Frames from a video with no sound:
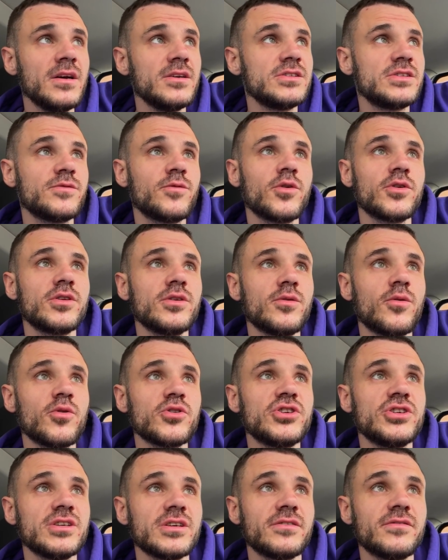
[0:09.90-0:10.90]
Сегодня
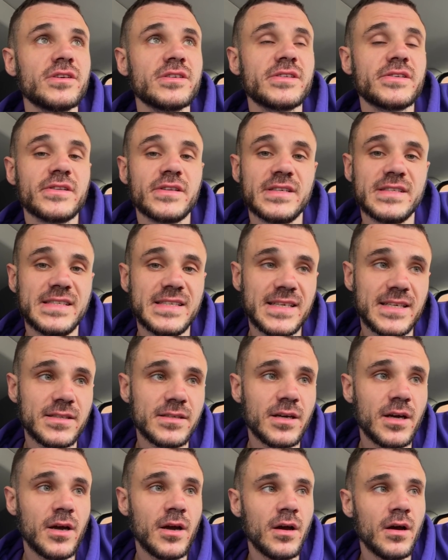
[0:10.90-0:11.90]
очень ответственный
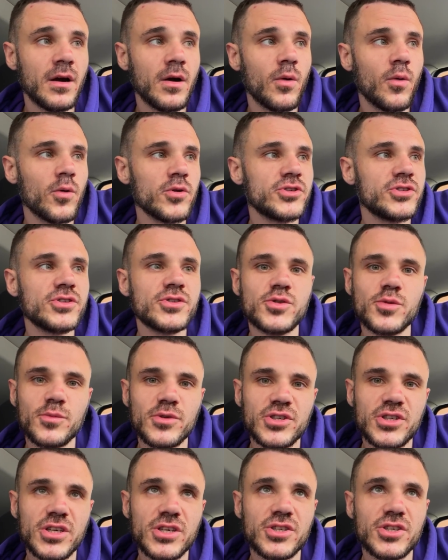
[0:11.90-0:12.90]
день, очень
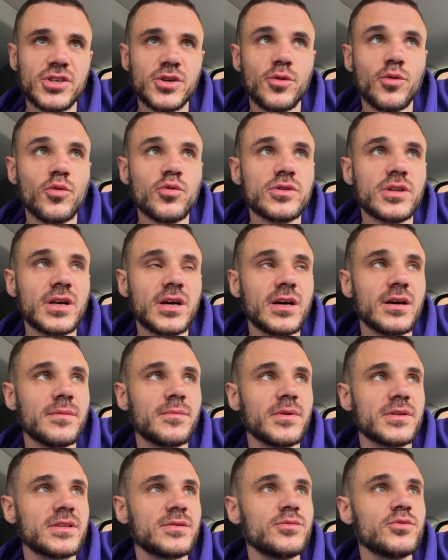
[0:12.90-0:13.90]
сумасшедшее утро,
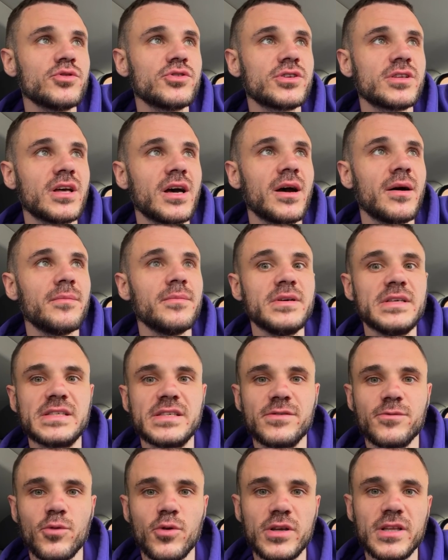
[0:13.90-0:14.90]
потому что мы
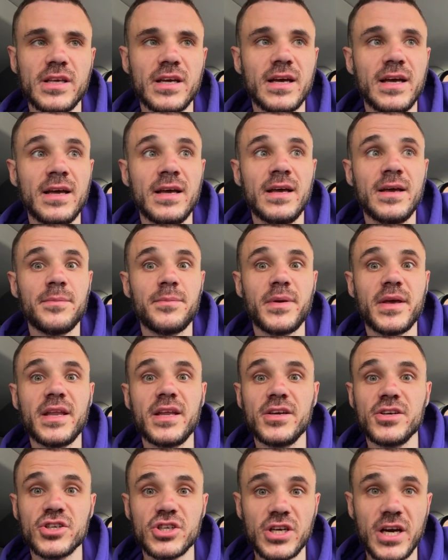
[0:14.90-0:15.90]
сегодня
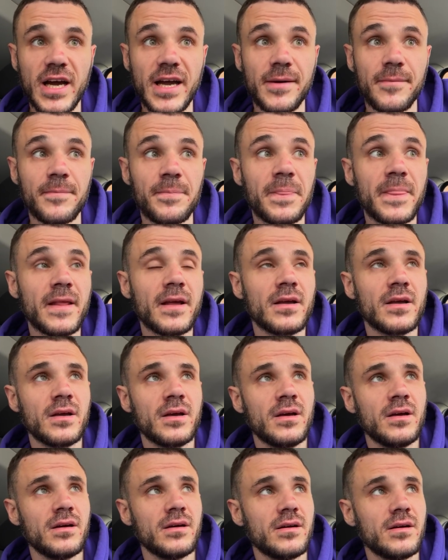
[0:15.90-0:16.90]
переезжаем.
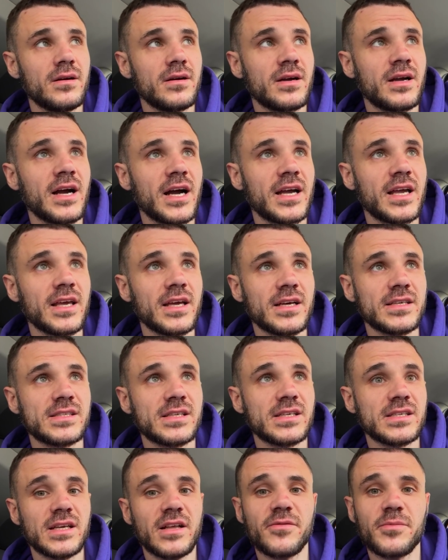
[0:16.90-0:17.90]
А, как я
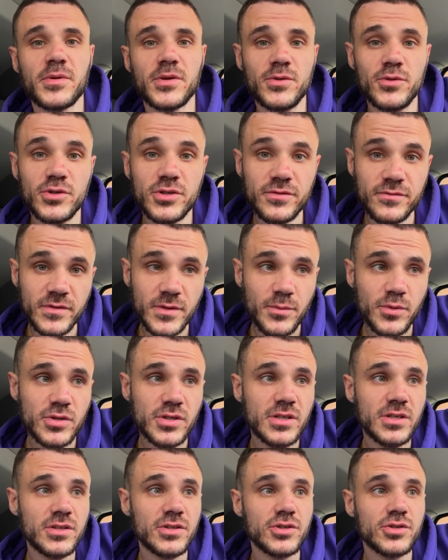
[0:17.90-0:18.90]
сказал в предыдущем
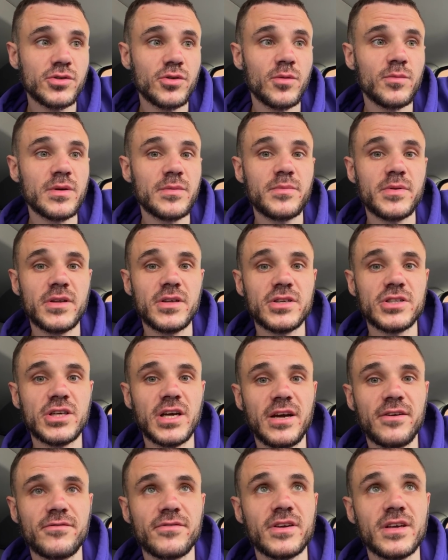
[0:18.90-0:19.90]
выпуске, что мы
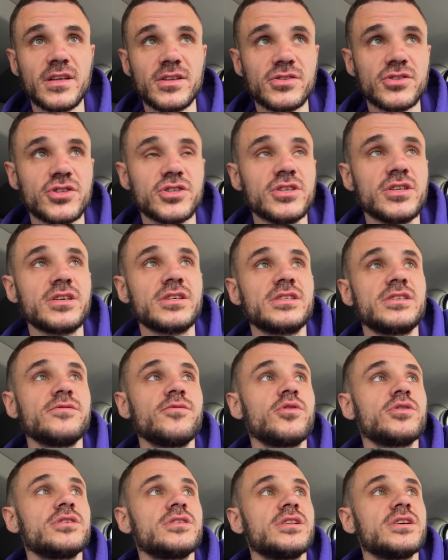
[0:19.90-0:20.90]
переезжаем в Геленджик.
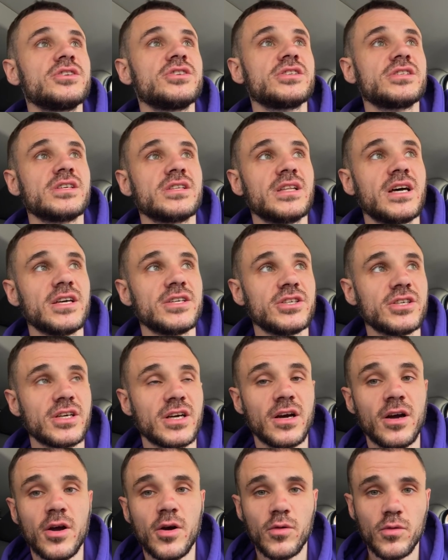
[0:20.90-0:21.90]
Сегодня наша
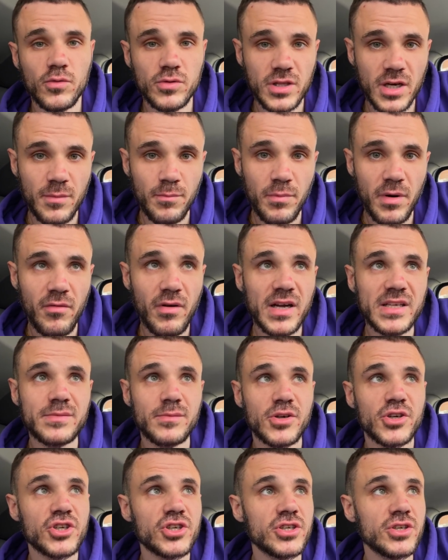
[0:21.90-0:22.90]
задача утрамбовать
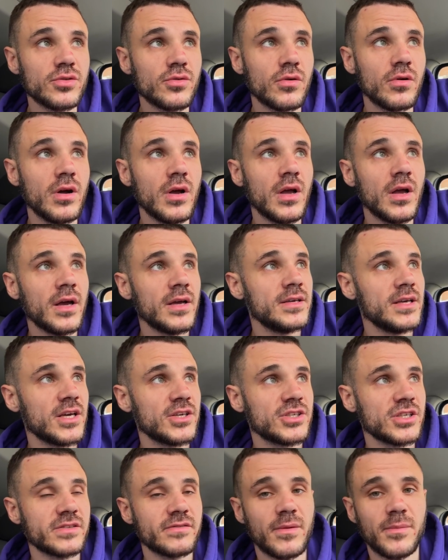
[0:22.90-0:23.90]
машину. Я
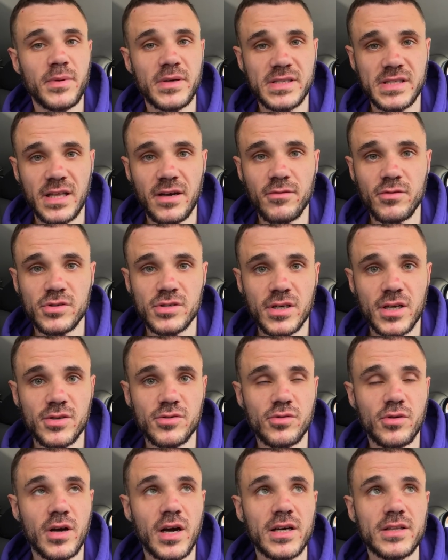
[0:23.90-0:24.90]
сейчас вам поставлю
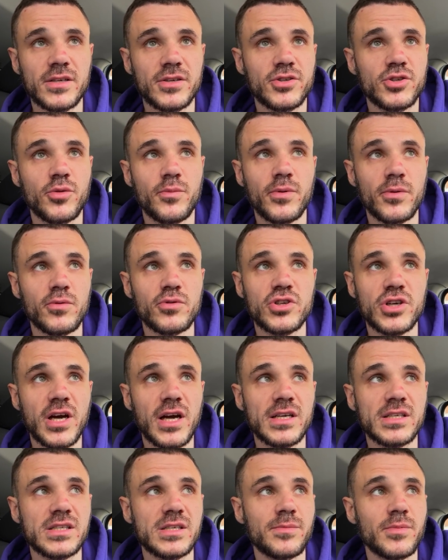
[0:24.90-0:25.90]
сразу кадры, что
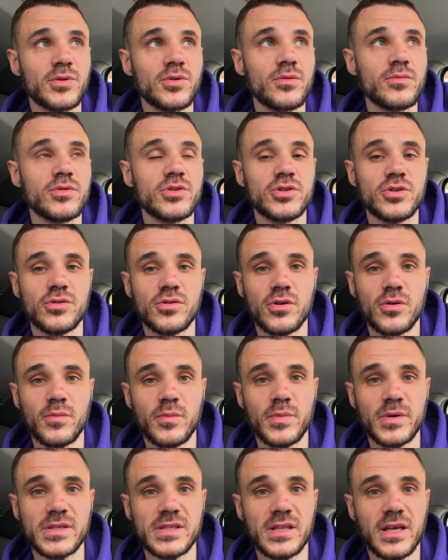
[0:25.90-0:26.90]
получается, и потом еще
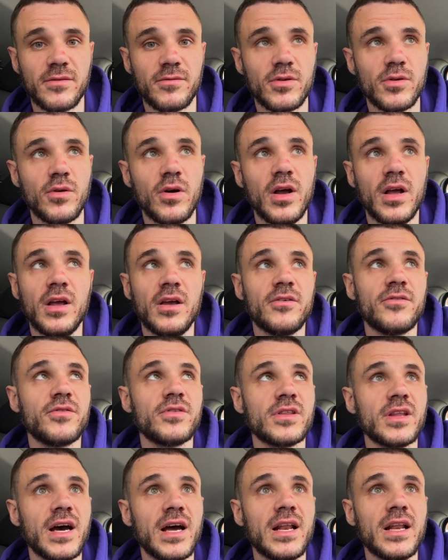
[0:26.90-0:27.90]
поставлю
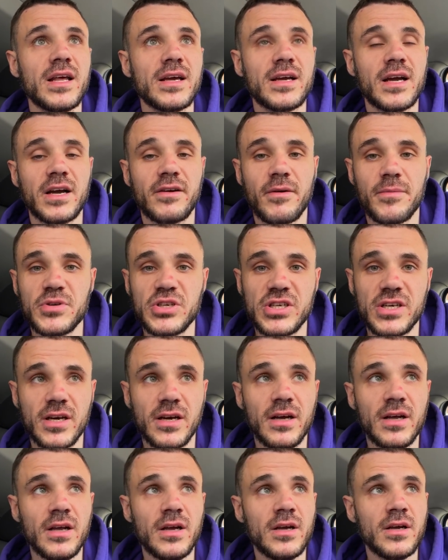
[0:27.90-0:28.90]
финальное, как
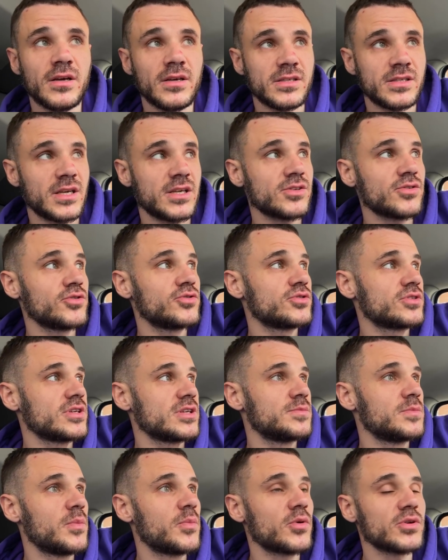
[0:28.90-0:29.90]
вообще Сразу хочу
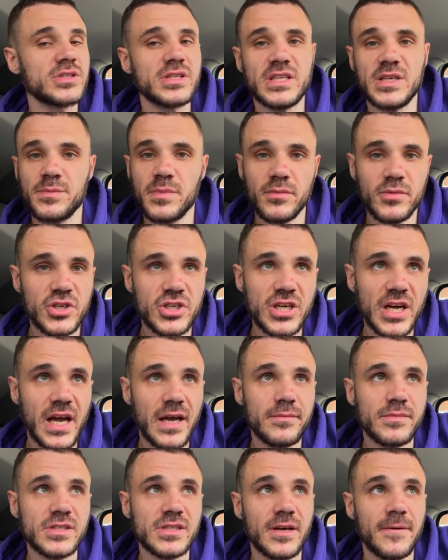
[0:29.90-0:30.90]
сказать, мы просто не
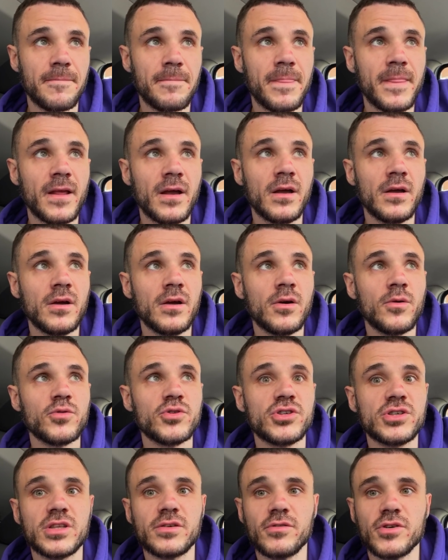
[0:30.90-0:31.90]
помещаемся.
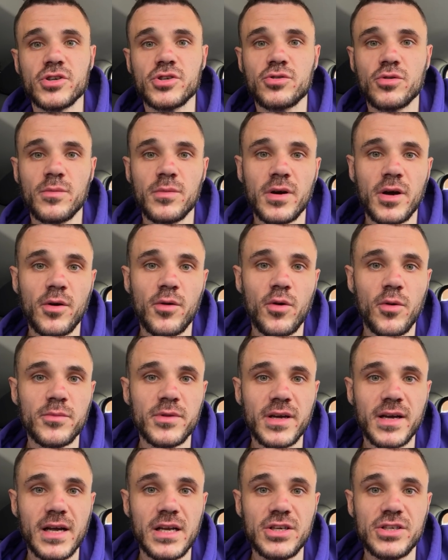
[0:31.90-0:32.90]
Учитывая, что мы
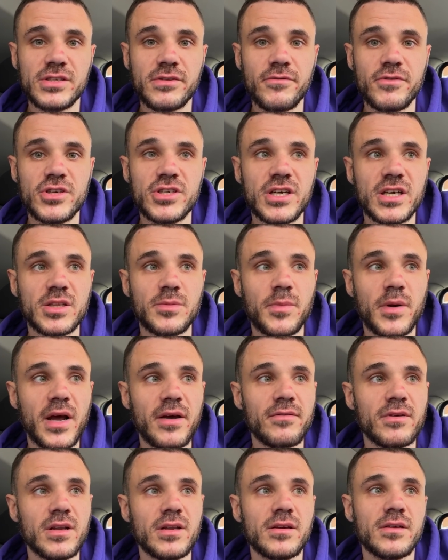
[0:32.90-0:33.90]
огромное количество вещей
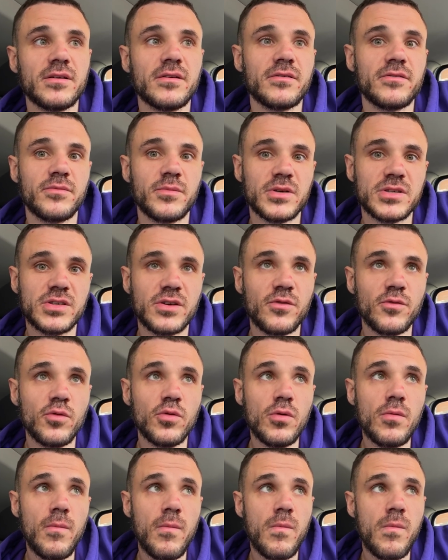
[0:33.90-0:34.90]
отправили в
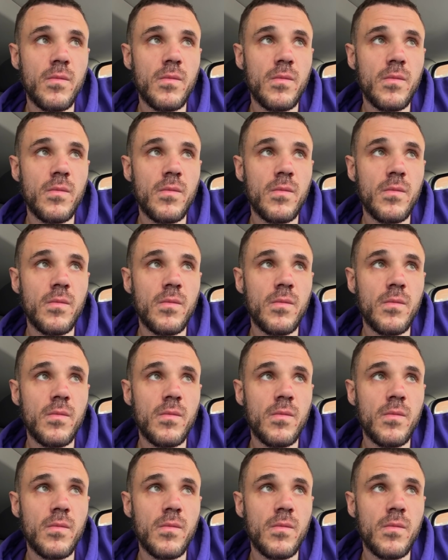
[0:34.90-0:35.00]
Москву,